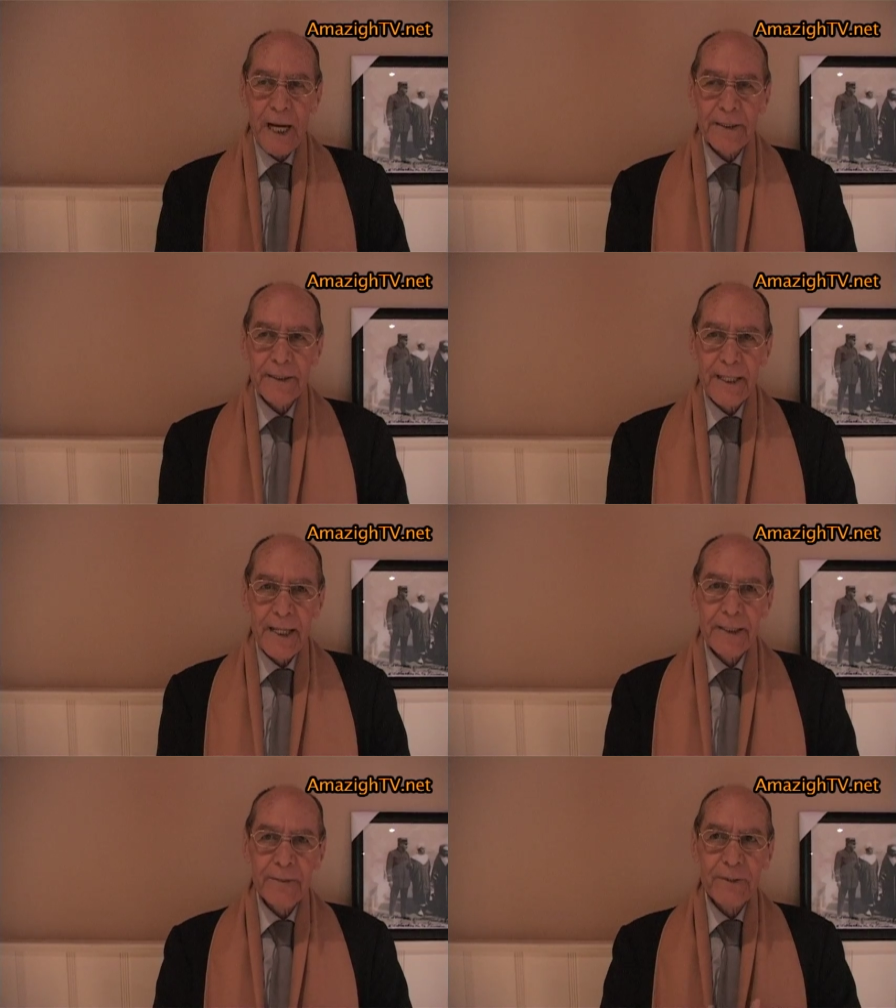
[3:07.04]
غانا
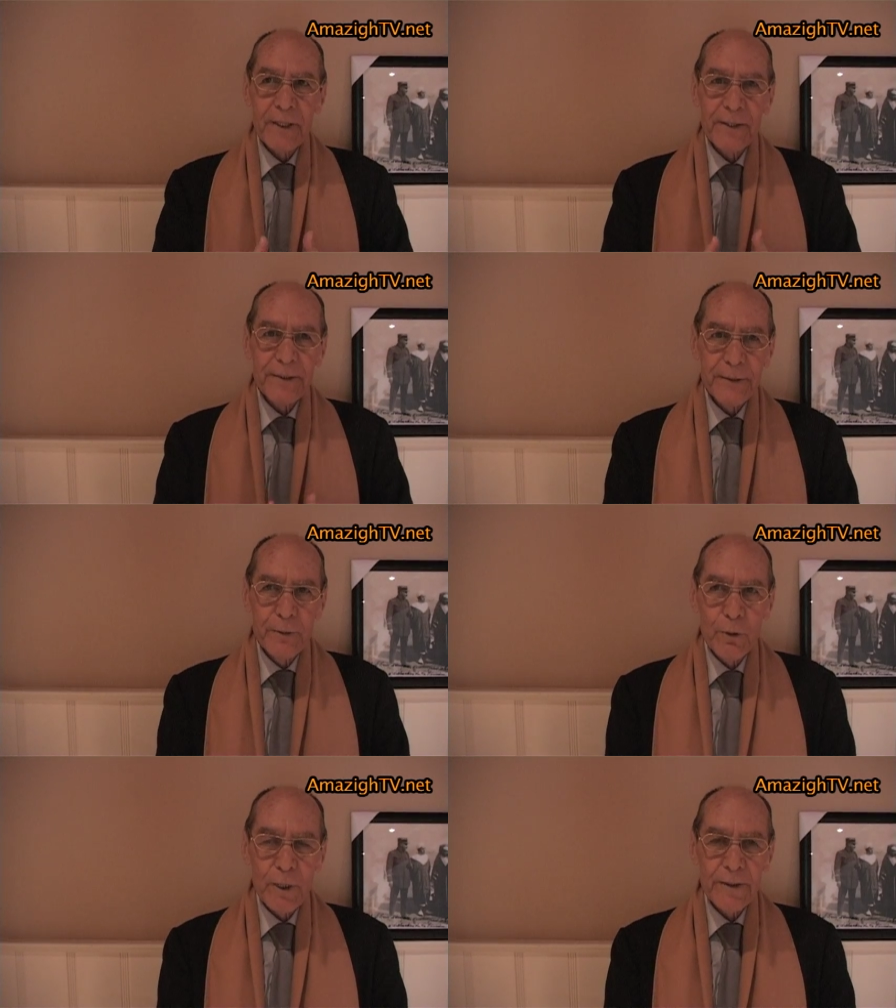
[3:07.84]
كاري في
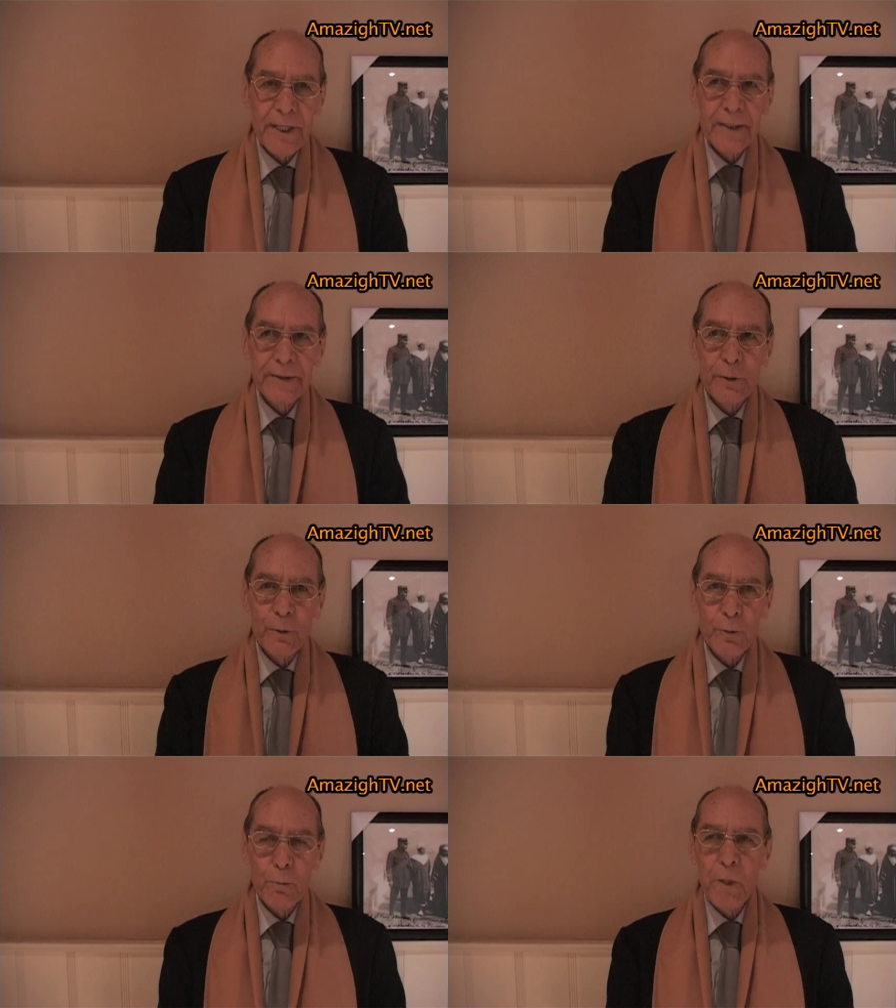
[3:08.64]
هولندا كي
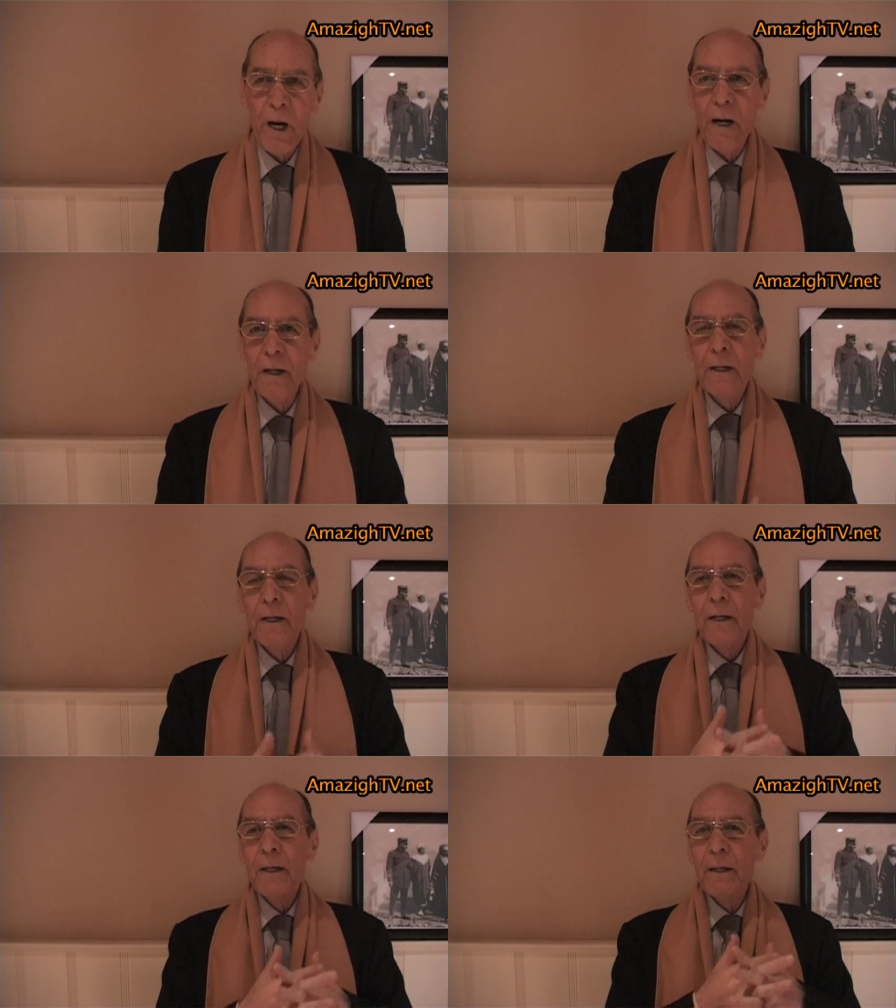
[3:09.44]
أوروبا
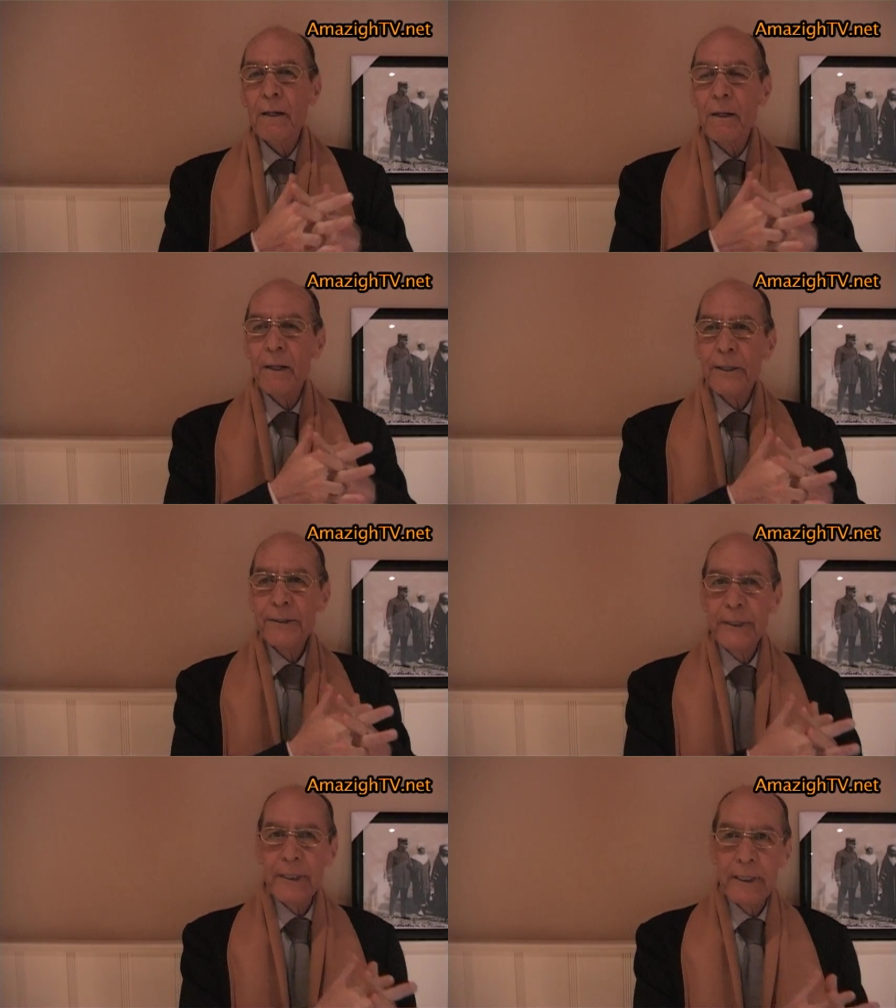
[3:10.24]
آه
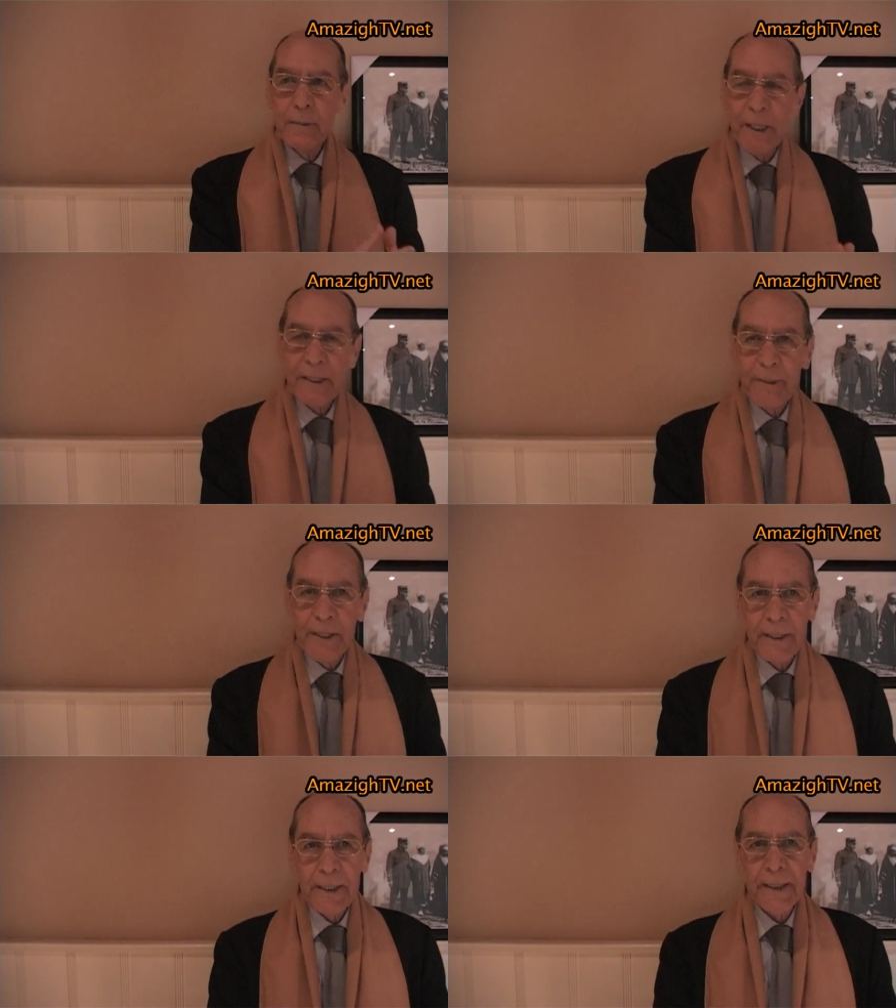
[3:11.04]
في المغرب
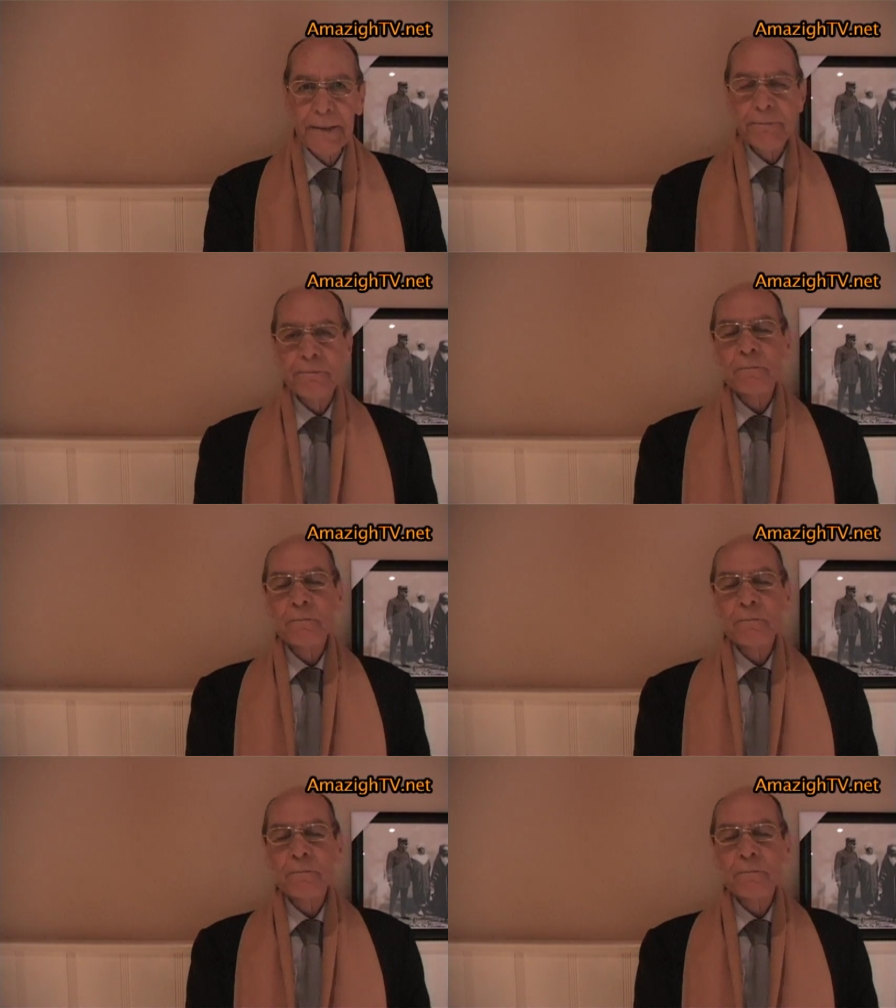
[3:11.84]
هذه خير